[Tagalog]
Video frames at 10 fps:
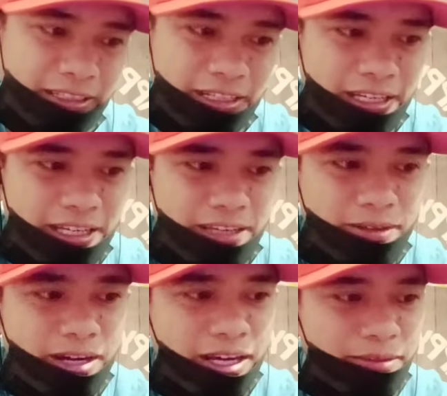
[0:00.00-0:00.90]
ayan
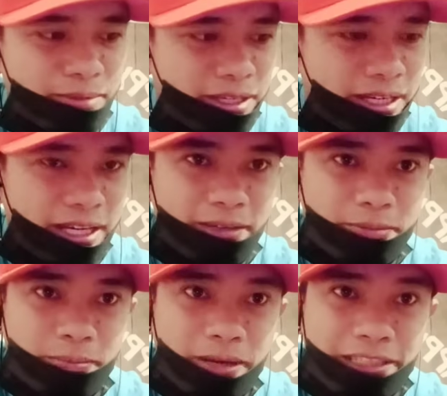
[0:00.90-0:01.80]
mga kaibigan
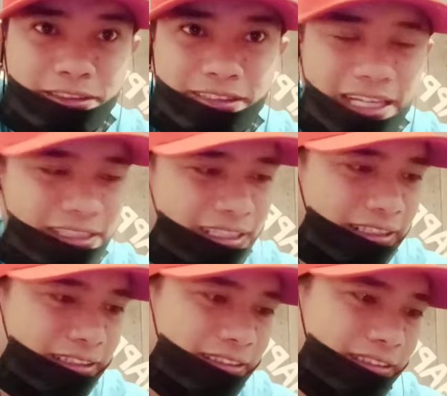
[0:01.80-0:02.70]
ipapasok
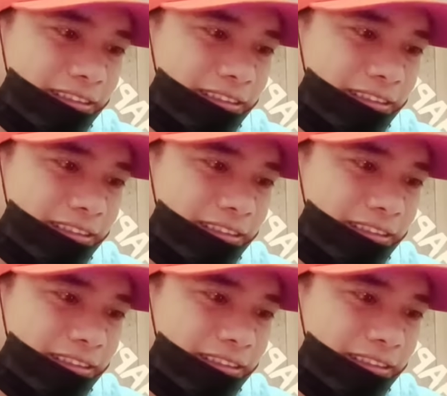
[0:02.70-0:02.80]
natin